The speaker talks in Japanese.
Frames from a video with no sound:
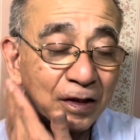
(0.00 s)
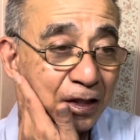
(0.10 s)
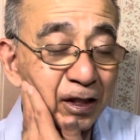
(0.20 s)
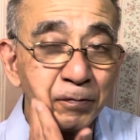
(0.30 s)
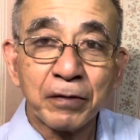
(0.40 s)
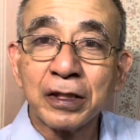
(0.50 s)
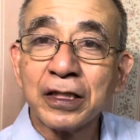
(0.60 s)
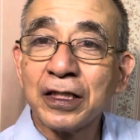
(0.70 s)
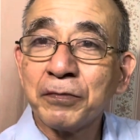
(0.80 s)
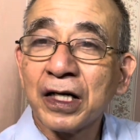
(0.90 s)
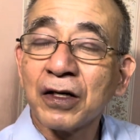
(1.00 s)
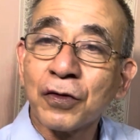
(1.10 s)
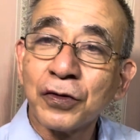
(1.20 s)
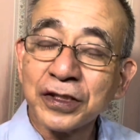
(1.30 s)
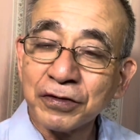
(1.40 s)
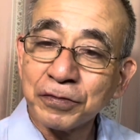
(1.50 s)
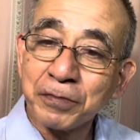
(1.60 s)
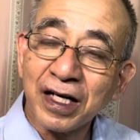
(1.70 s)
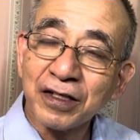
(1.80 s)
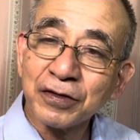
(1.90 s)
今、今、膠着、
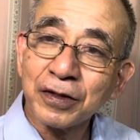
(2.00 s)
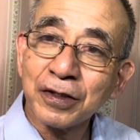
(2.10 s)
まあ、